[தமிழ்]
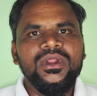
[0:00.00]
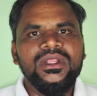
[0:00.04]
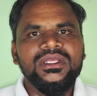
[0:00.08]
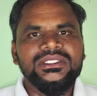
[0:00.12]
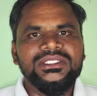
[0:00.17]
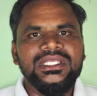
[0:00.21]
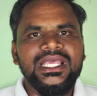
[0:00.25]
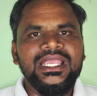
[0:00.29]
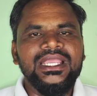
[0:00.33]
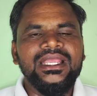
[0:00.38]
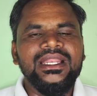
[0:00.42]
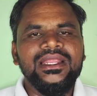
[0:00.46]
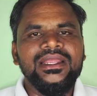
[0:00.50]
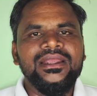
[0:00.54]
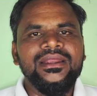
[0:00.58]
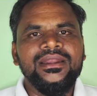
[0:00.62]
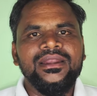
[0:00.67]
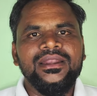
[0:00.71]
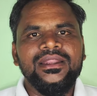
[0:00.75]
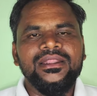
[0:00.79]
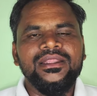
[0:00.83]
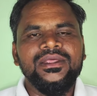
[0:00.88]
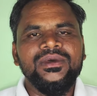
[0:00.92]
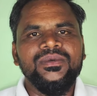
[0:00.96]
ஒரு
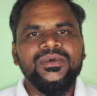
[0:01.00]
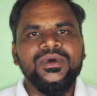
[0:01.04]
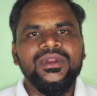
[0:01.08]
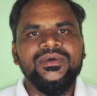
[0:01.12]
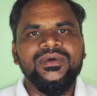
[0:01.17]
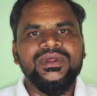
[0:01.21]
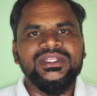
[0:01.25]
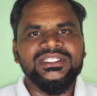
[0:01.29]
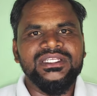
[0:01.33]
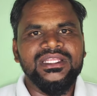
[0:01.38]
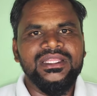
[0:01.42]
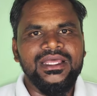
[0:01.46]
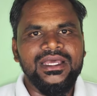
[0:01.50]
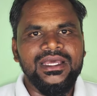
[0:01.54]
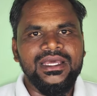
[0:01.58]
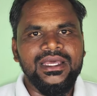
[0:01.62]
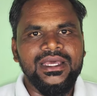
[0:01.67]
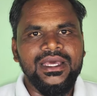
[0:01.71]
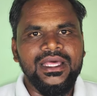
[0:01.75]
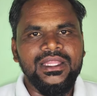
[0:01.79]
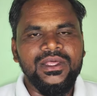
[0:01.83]
சைக்கிளுக்குன்றது ஒரு வருஷம் தாங்க